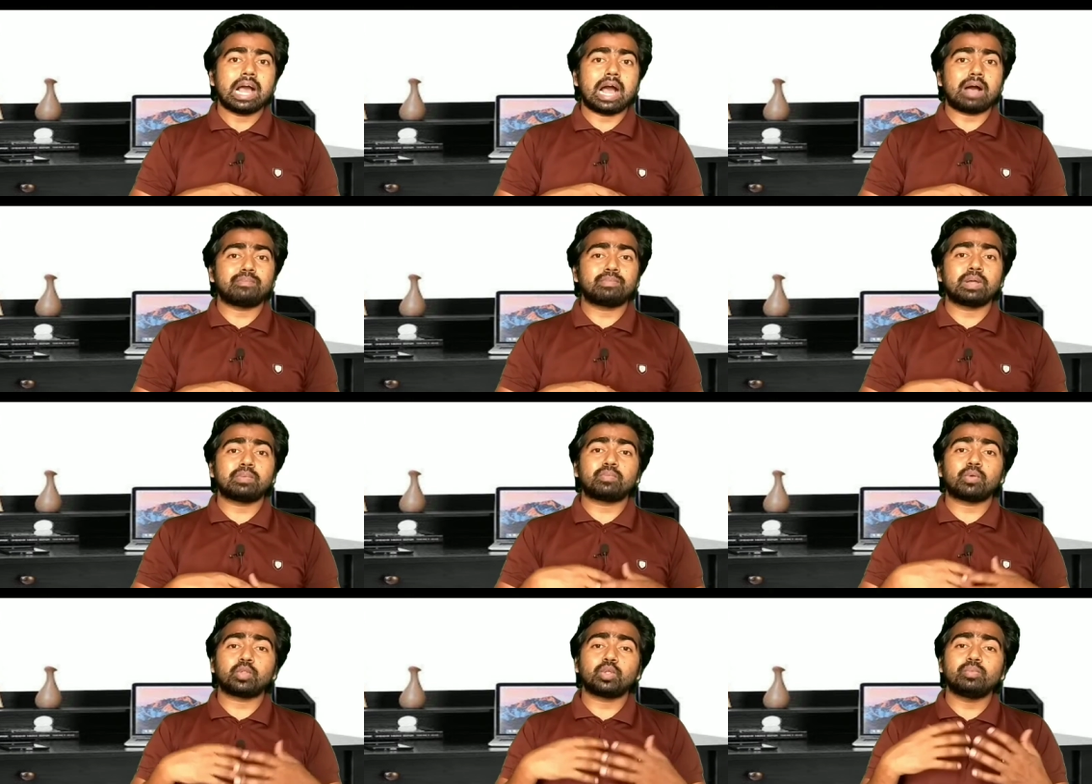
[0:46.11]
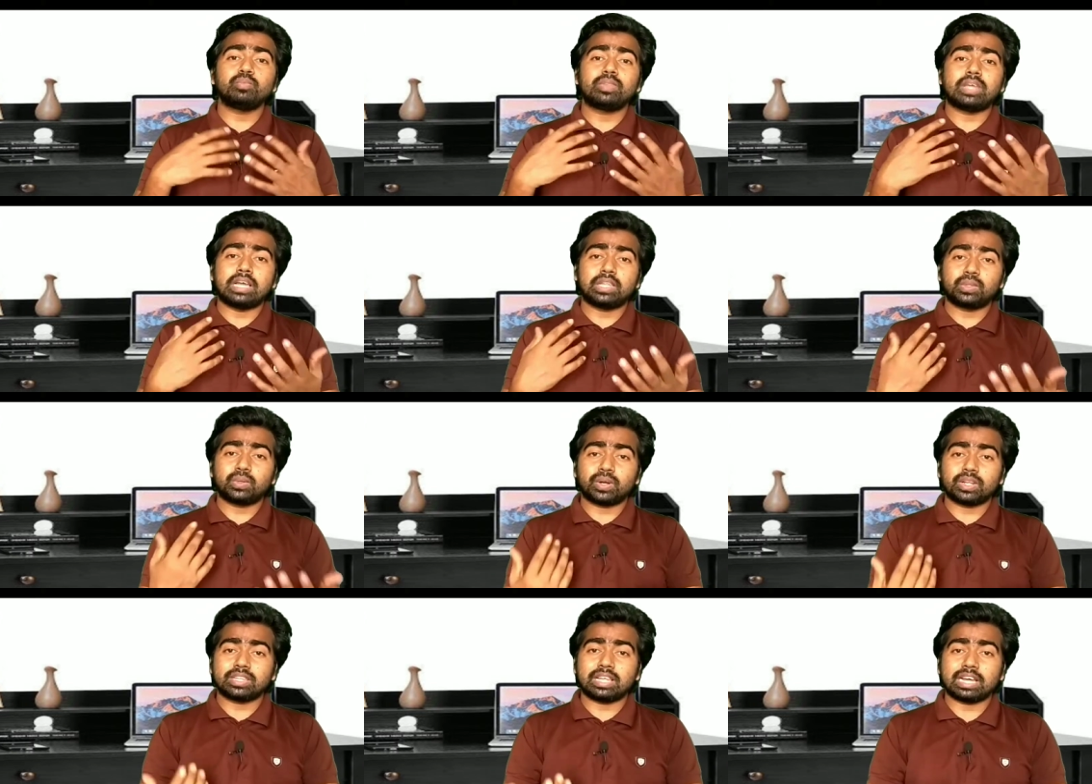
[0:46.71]
আপনার প্রথম
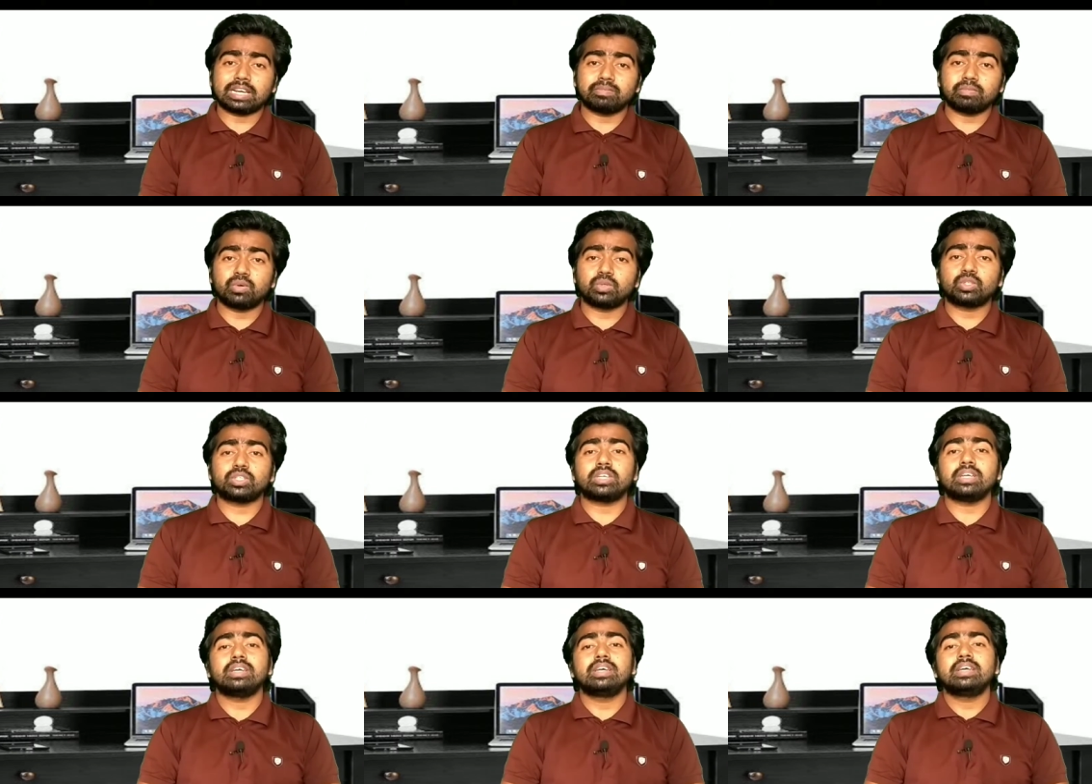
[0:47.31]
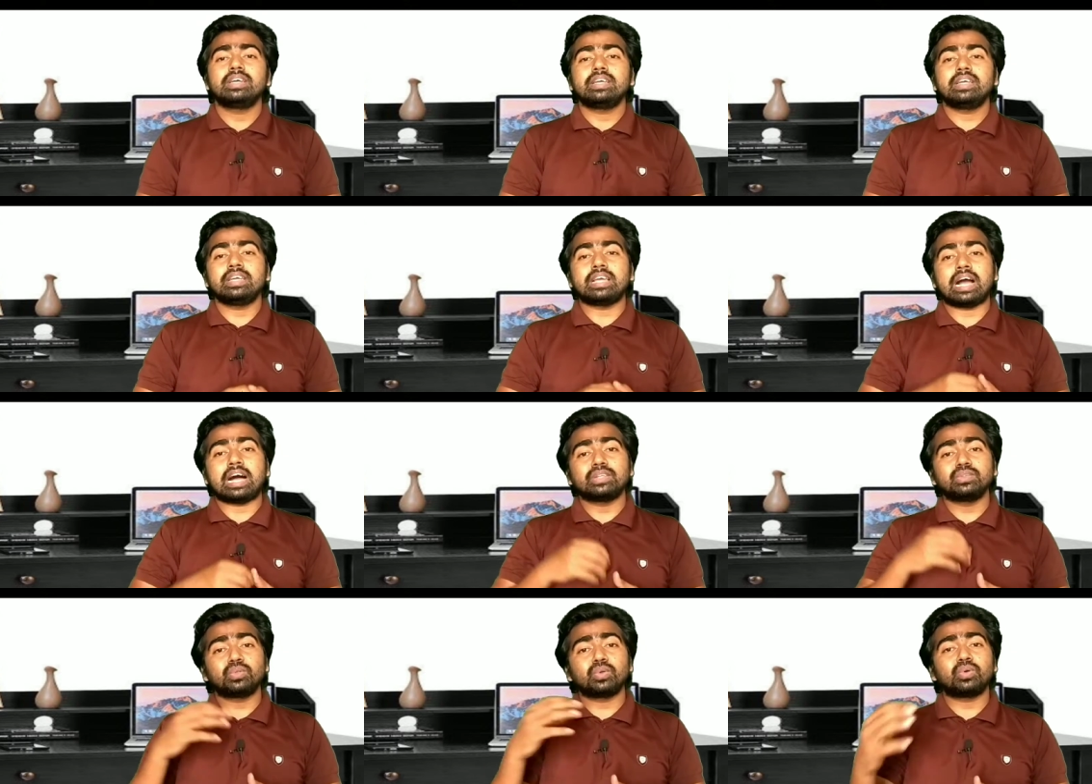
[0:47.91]
দায়িত্বটা থাকবে হচ্ছে এই
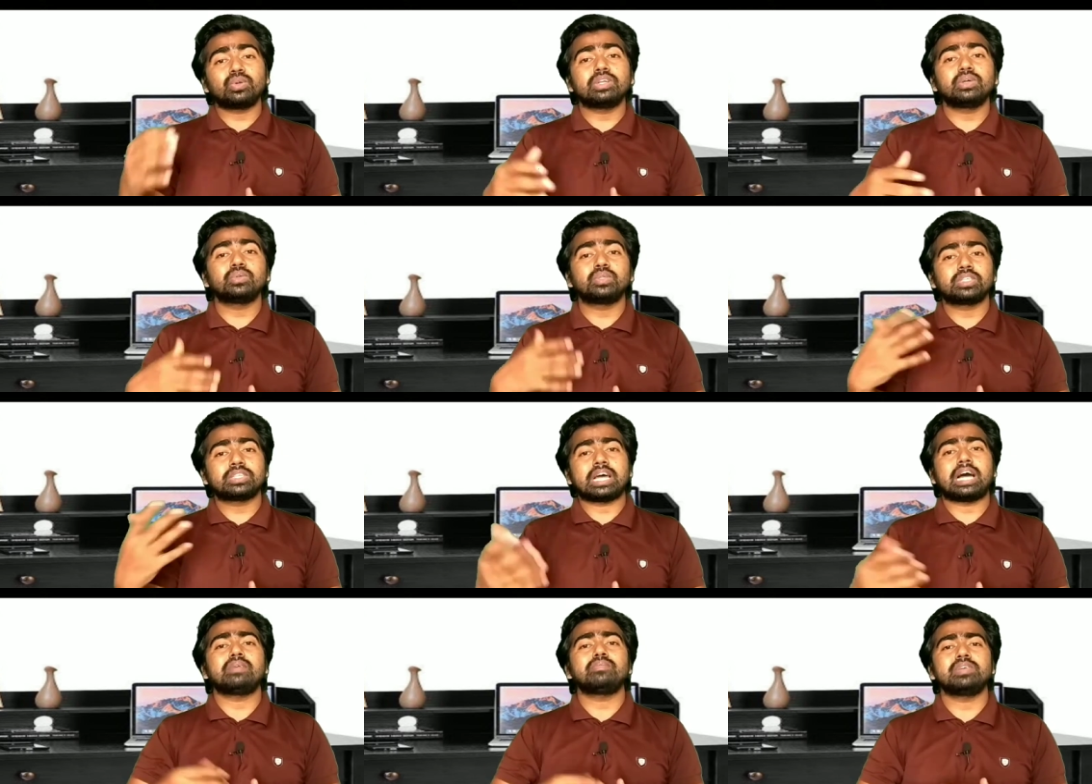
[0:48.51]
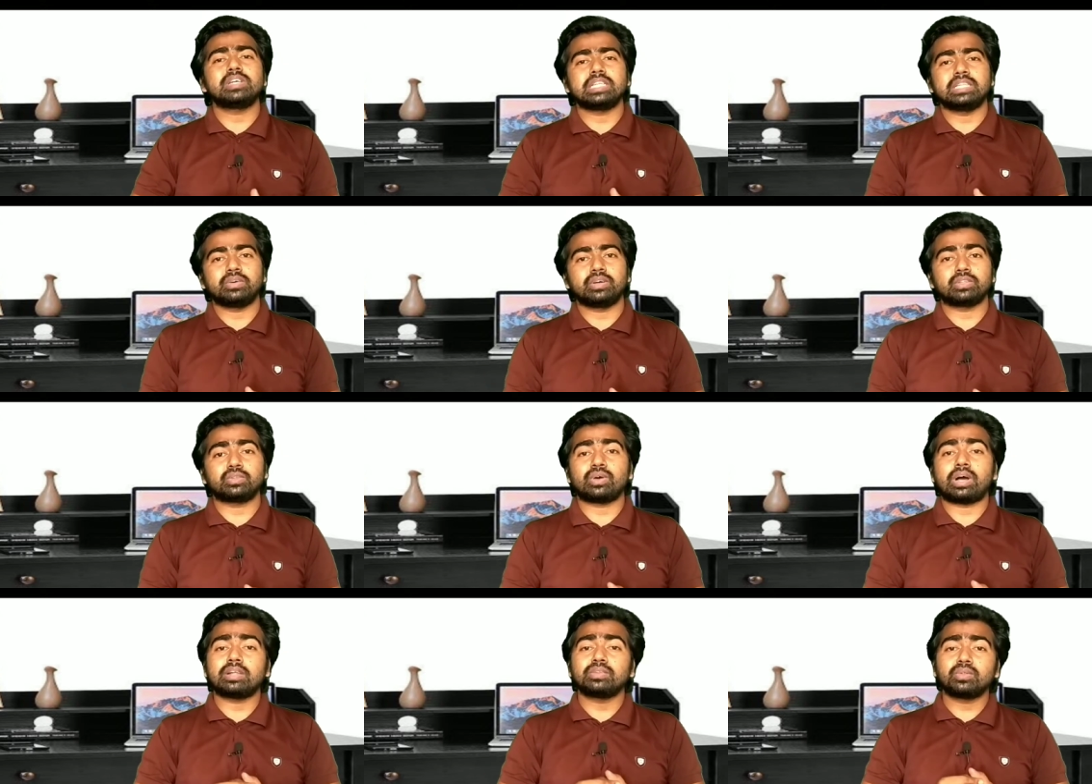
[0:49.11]
আন্দোলনটি হচ্ছে থামিয়ে দেওয়া
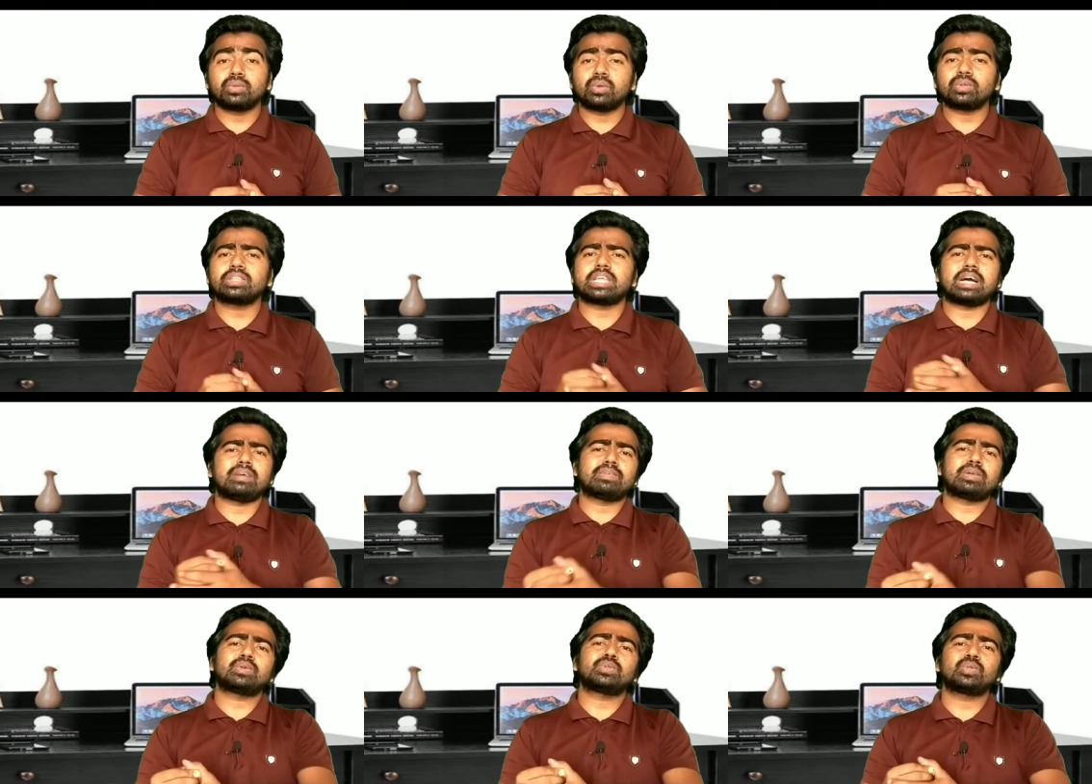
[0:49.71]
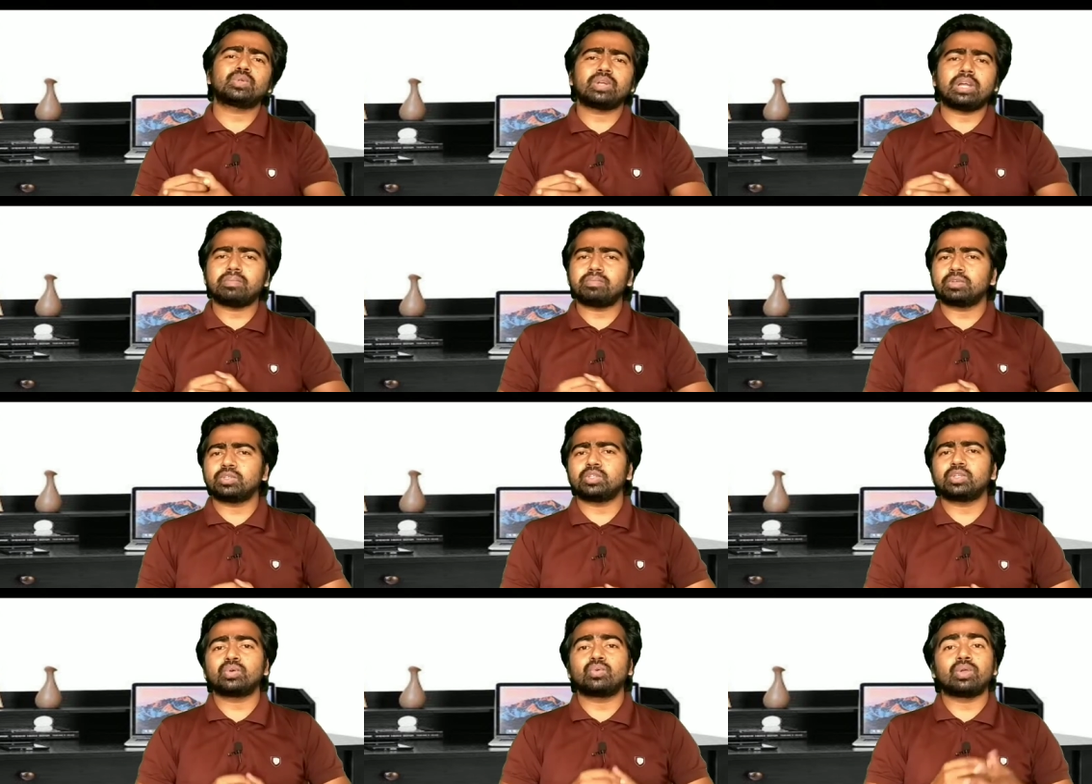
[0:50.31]
তো আন্দোলন থামানোর জন্য আপনি
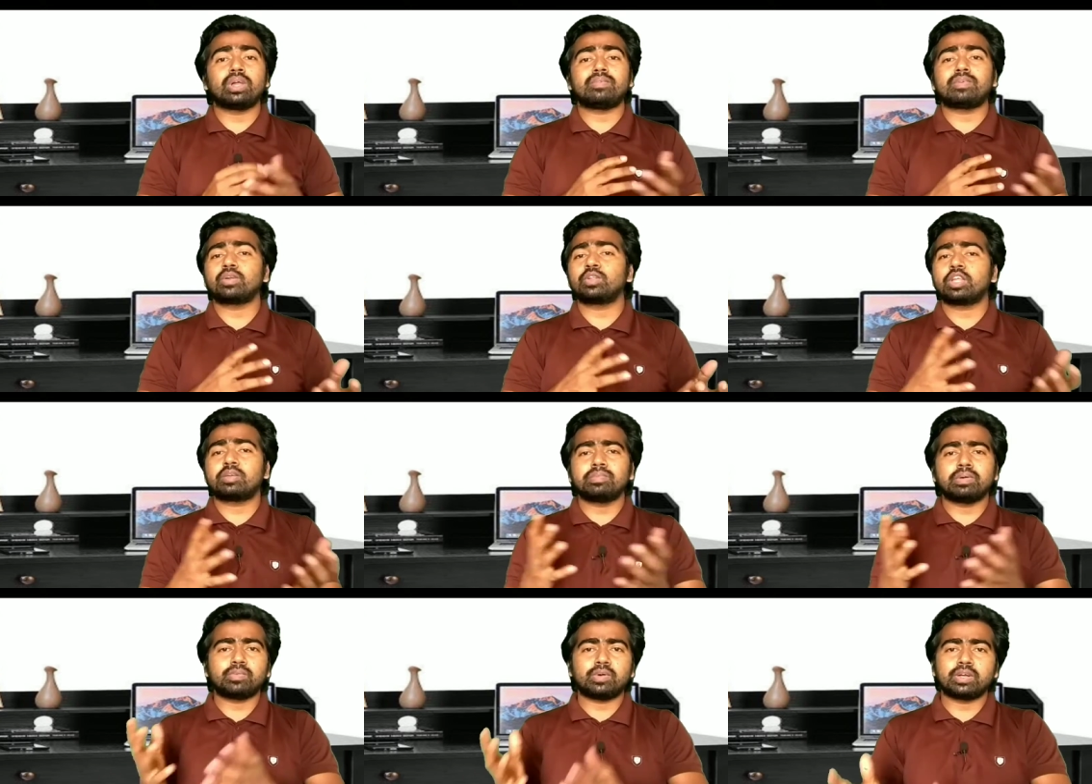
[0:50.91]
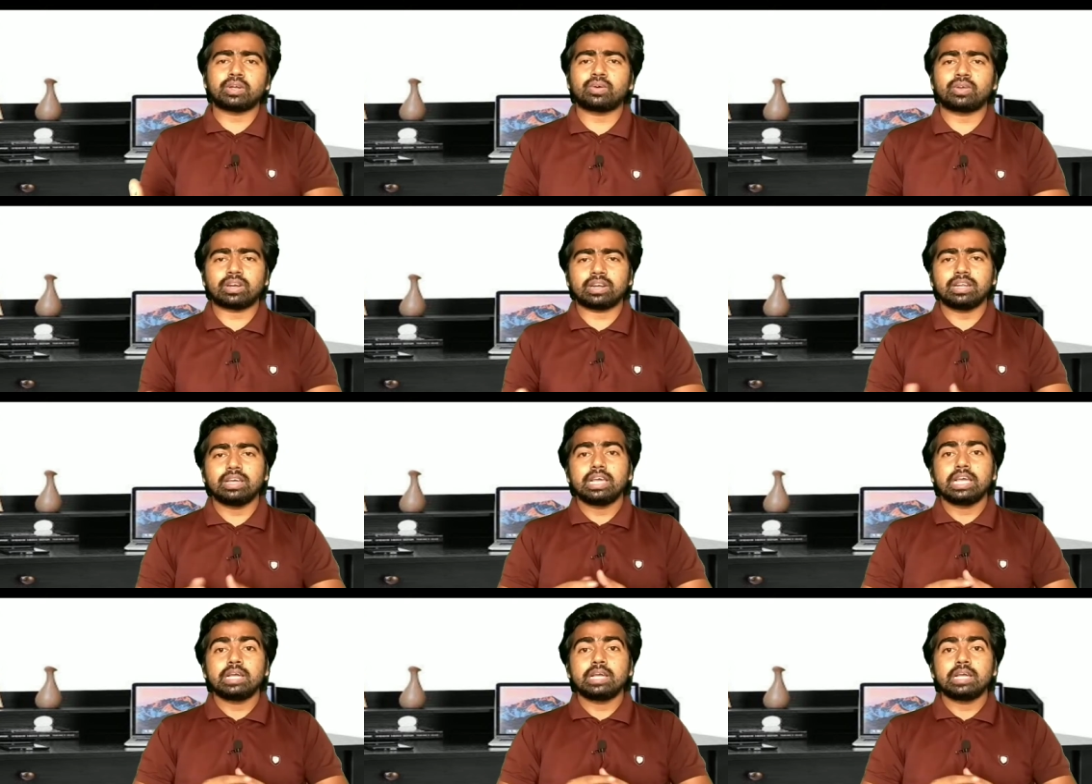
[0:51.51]
যদি গোলাবারুদের ব্যবহার করেন